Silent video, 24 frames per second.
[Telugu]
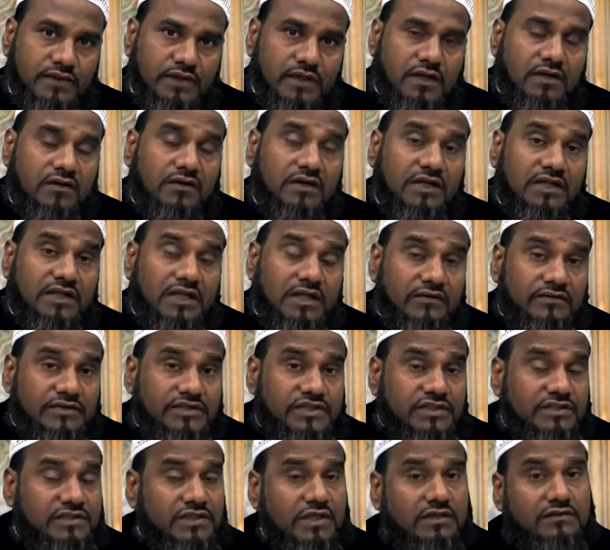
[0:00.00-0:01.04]
కనుక దీని
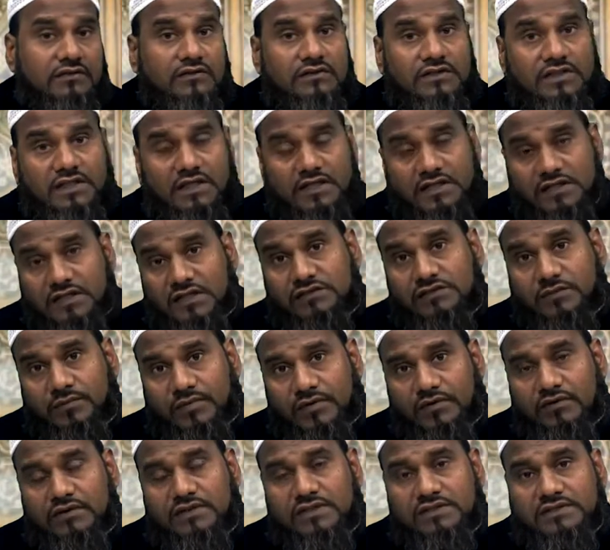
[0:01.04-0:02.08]
విశిష్టతను తెలియజేసి
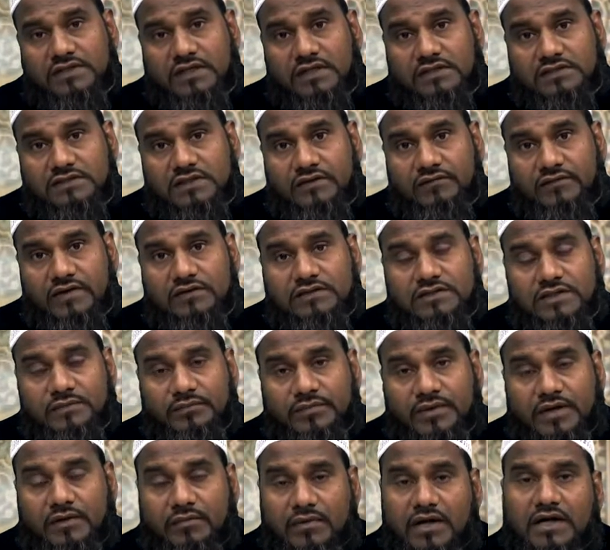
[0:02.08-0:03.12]
ప్రవక్త సలహా వారు
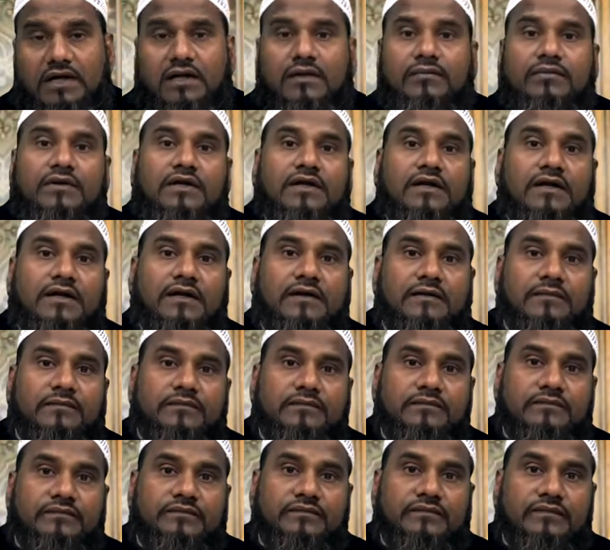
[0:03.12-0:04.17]
చెప్పిన మాట ఏమిటంటే
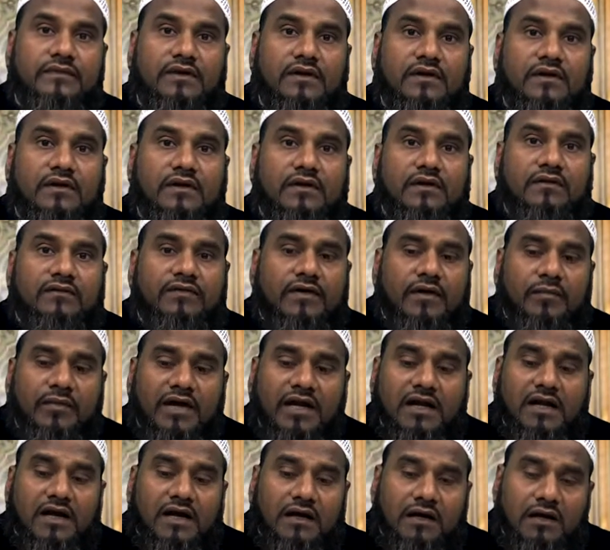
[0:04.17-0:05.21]

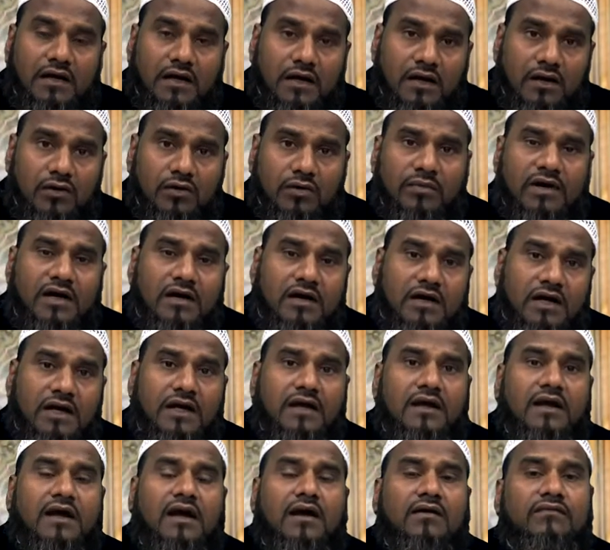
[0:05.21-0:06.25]
ఫమన్ హరుమ
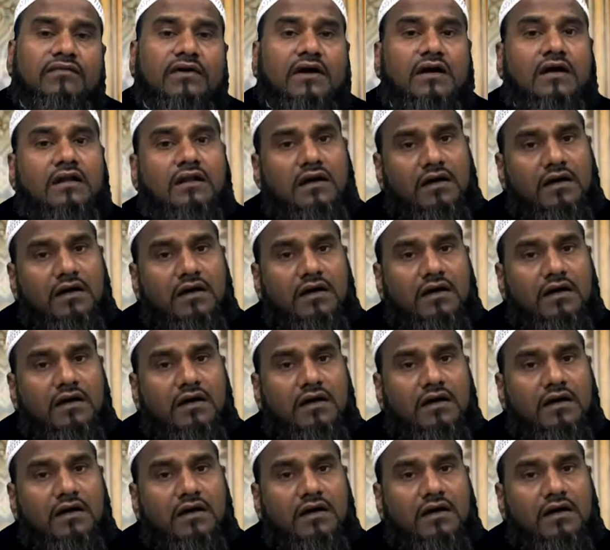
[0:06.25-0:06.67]
మహైరహ ఫకద్